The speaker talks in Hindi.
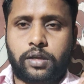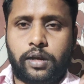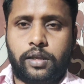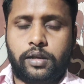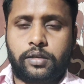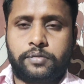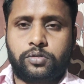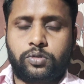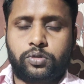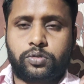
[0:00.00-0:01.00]
कर लेना
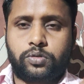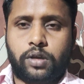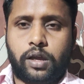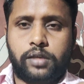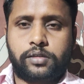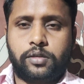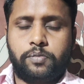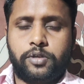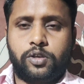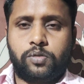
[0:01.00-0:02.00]
दोस्तों आज की
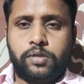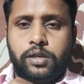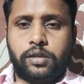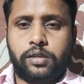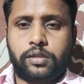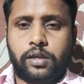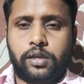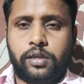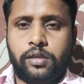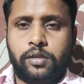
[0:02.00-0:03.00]
वीडियो में इतना
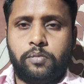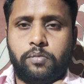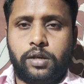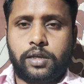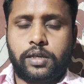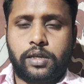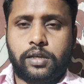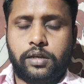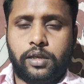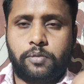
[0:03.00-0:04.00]
ही मिलेंगे
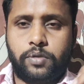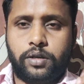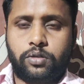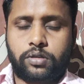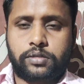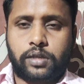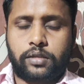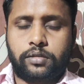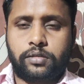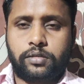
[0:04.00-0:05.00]
एक नई वीडियो के
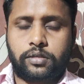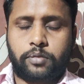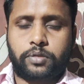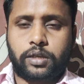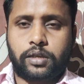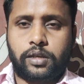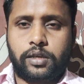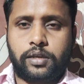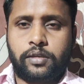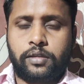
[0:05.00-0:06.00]
साथ तब तक के
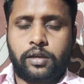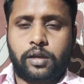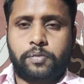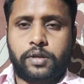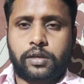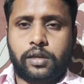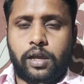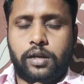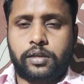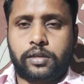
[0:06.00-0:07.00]
लिए अपना
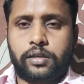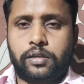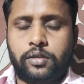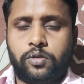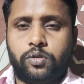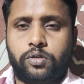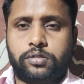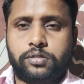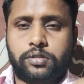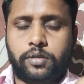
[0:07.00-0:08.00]
ख्याल रखें
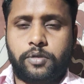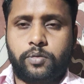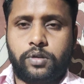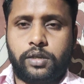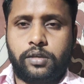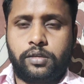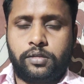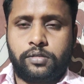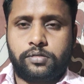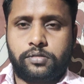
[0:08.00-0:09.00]
और सभी बोलें
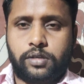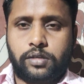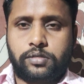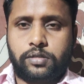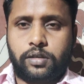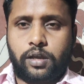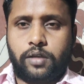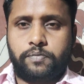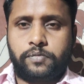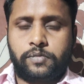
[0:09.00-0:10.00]
जय श्री
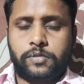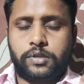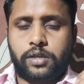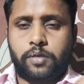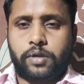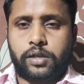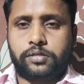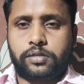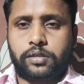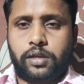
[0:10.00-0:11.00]
राम जय
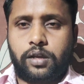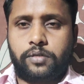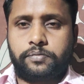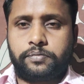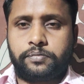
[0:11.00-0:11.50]
बागेश्वर धाम